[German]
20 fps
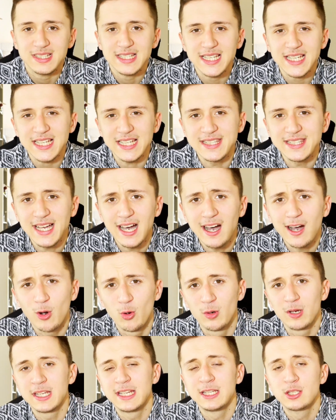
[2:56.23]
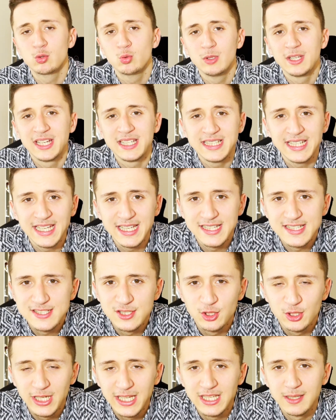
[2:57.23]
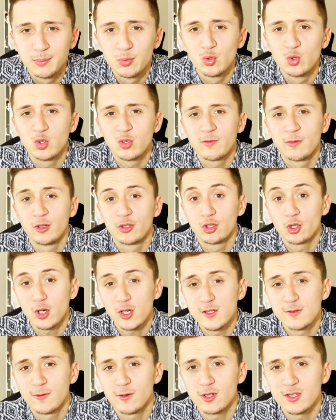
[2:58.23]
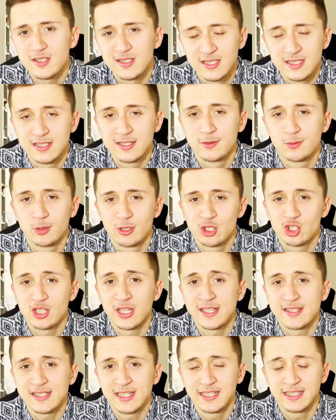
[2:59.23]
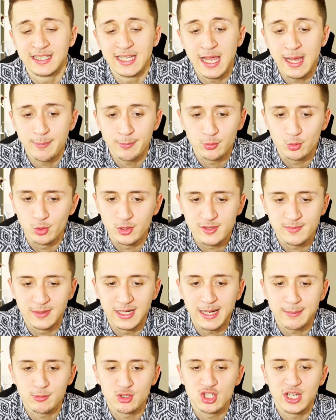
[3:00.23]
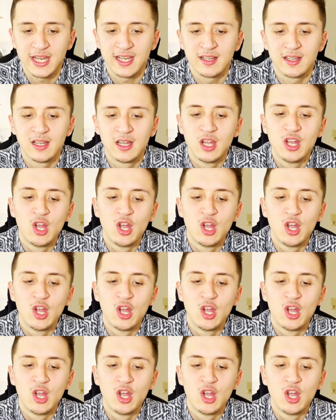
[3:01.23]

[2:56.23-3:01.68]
Und da auch, ich tue ja jedes Hygieneprodukt von ToxFox, das ist so eine staatseigene App, kurz mal abchecken.